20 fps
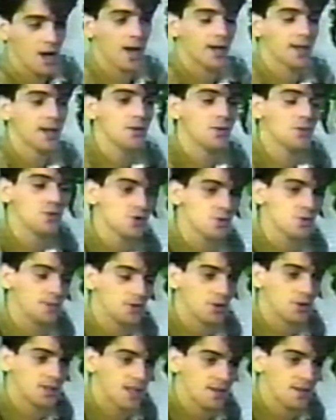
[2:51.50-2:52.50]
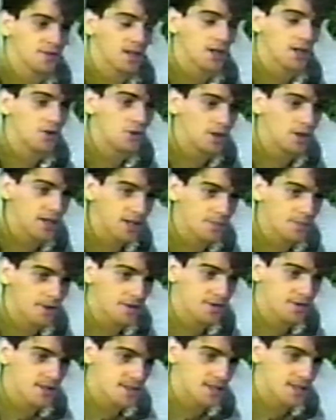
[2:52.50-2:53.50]
A quem o consumidor deve recorrer
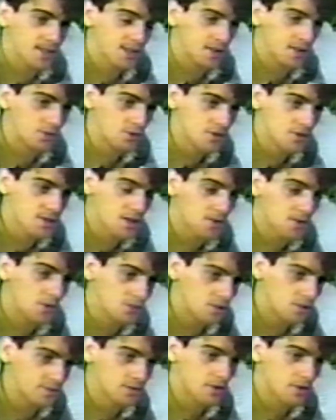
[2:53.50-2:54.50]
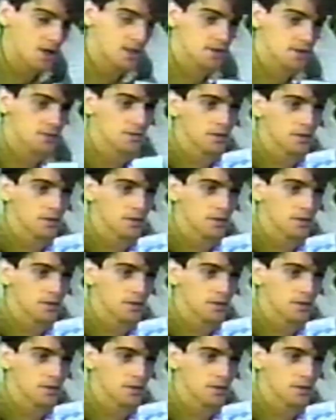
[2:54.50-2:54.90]
para fazer a denúncia com o novo código?